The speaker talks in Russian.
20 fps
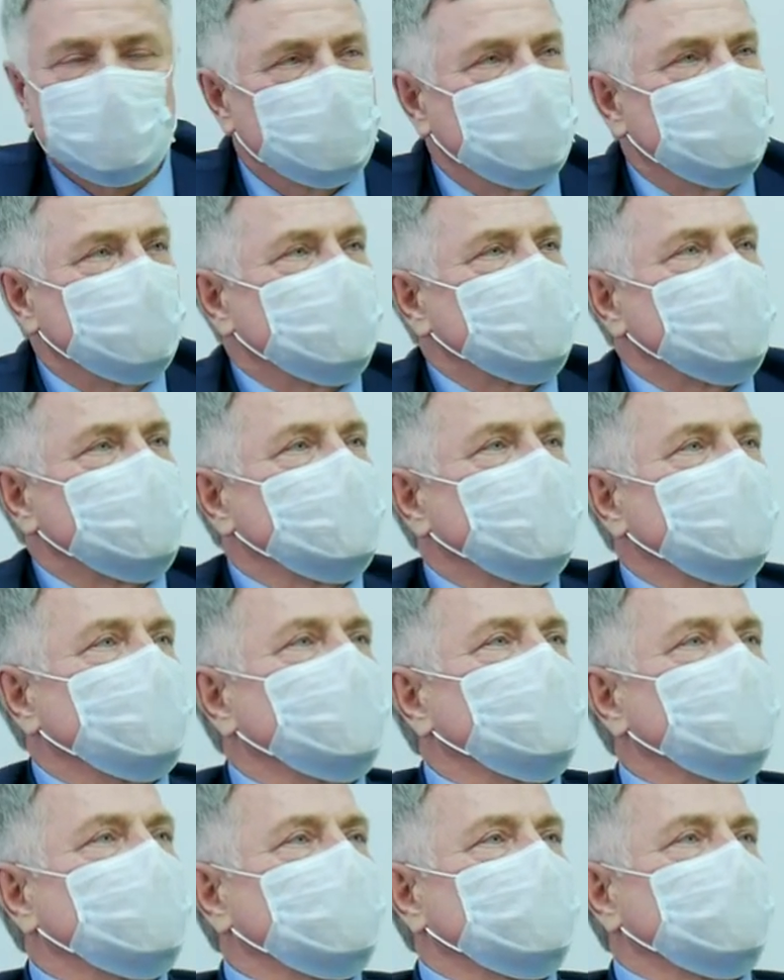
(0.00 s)
Больше тем
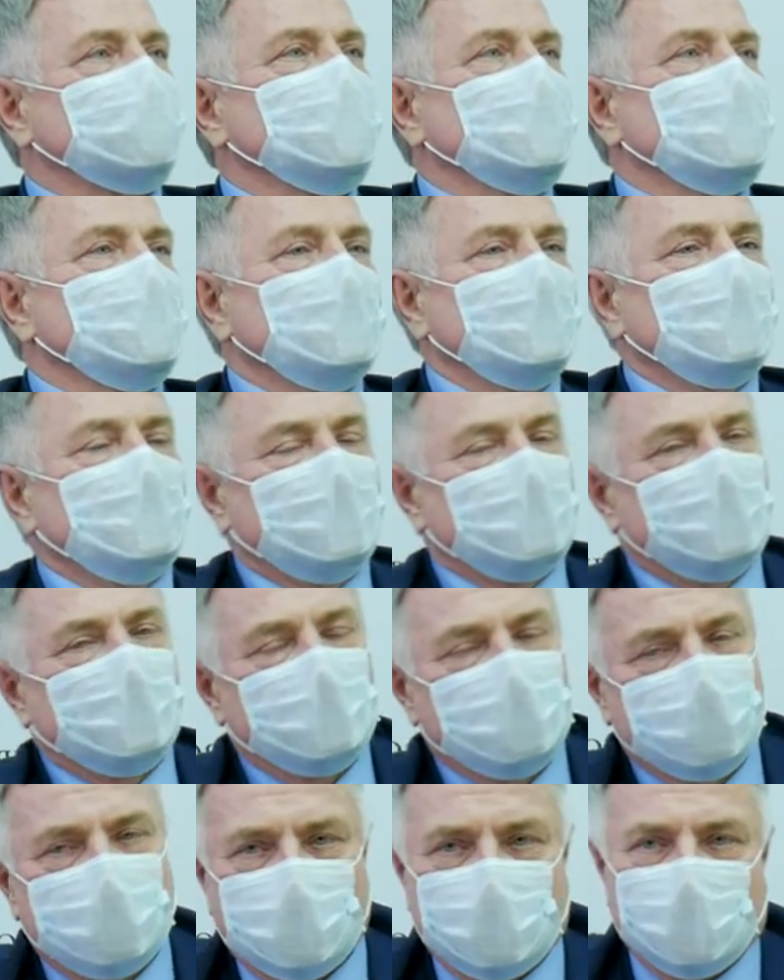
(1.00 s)
нету.
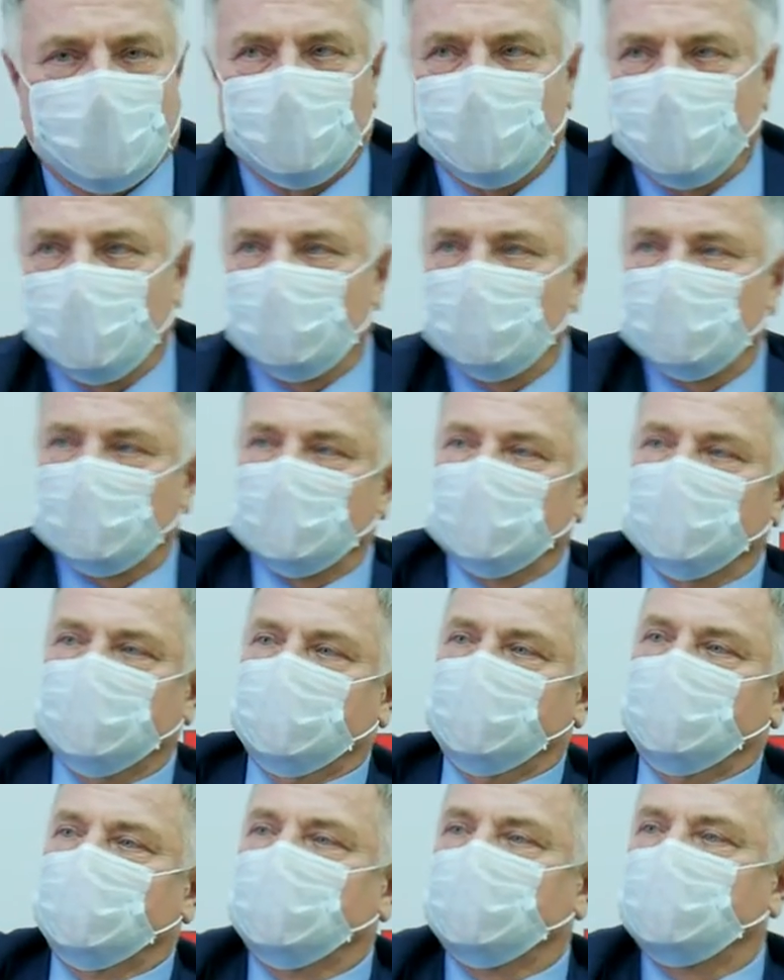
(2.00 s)
Я имею в виду там
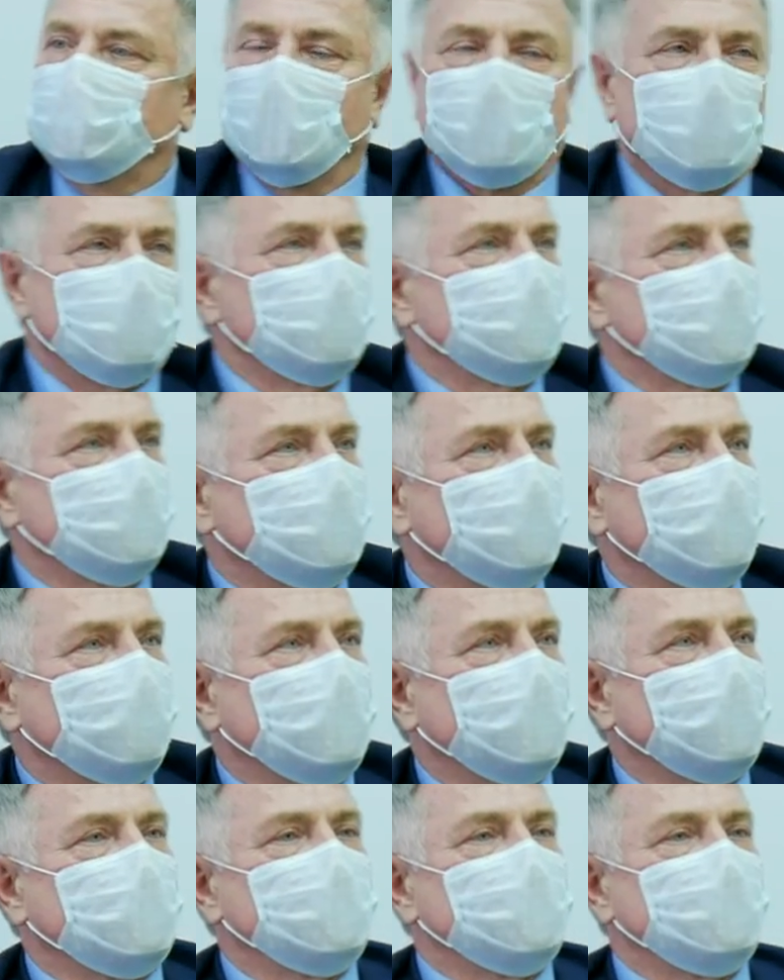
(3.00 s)
Бородкина,
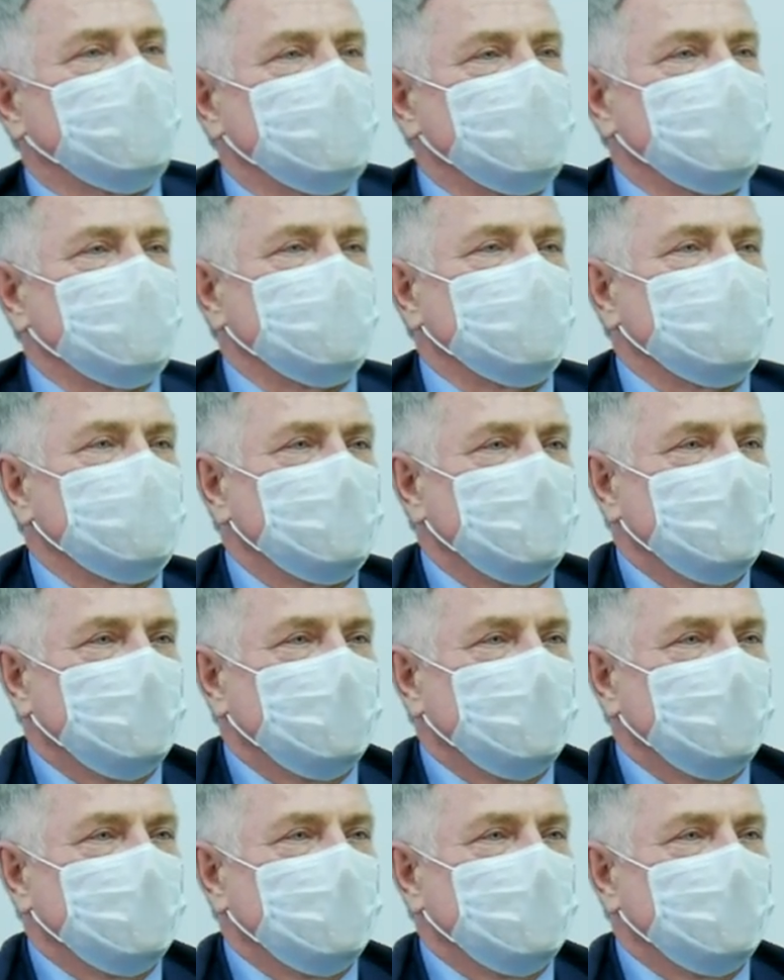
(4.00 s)
Варя Никитина.